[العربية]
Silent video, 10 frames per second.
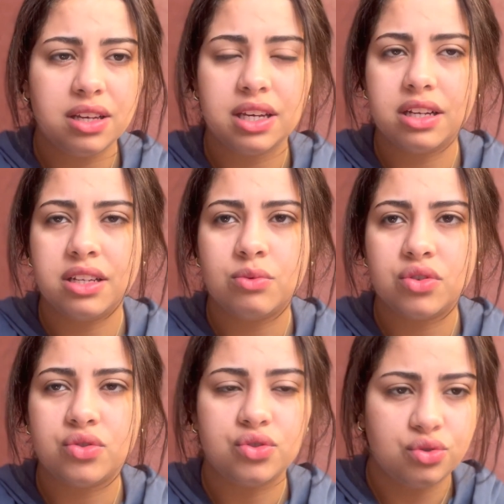يعني
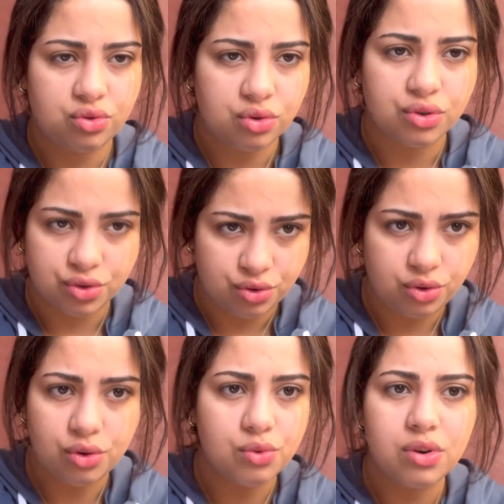واش شدوه
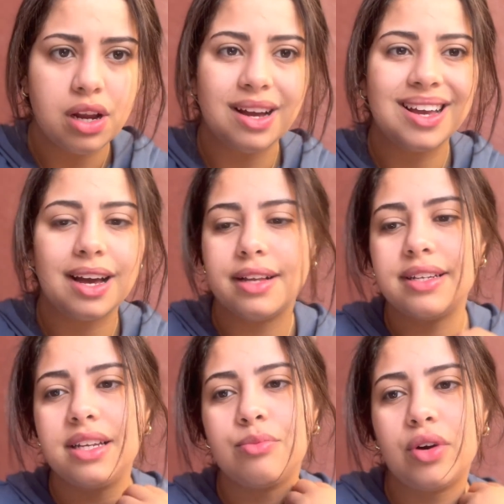شدوه ولا قالت
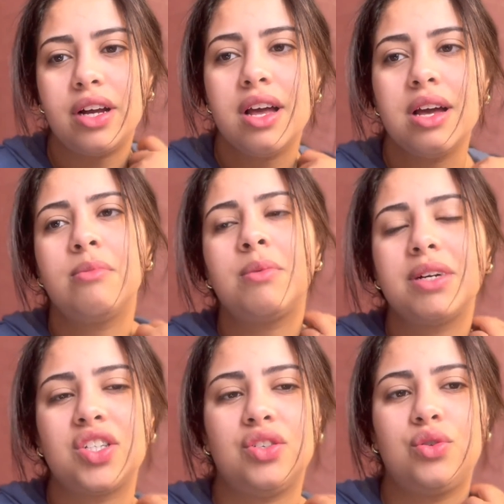لي بواحد
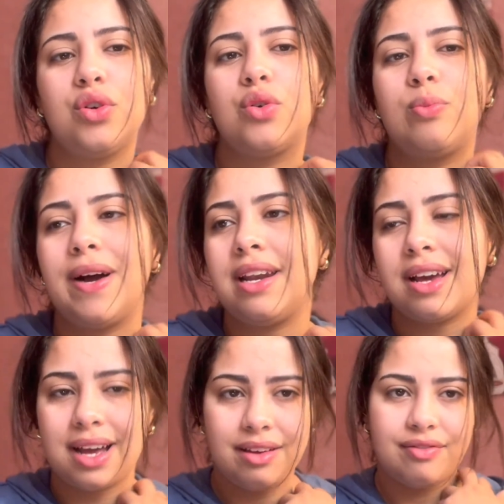باباك شدوه بحال
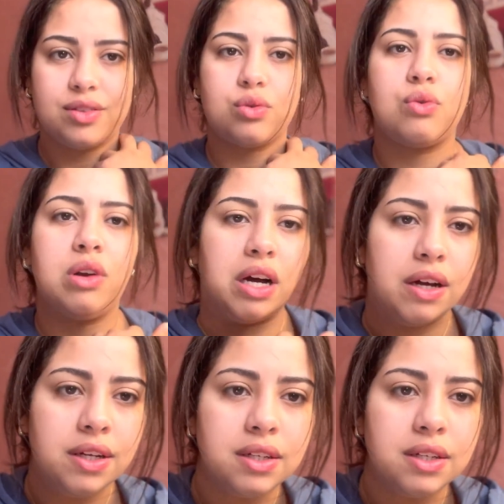خايفه تقولها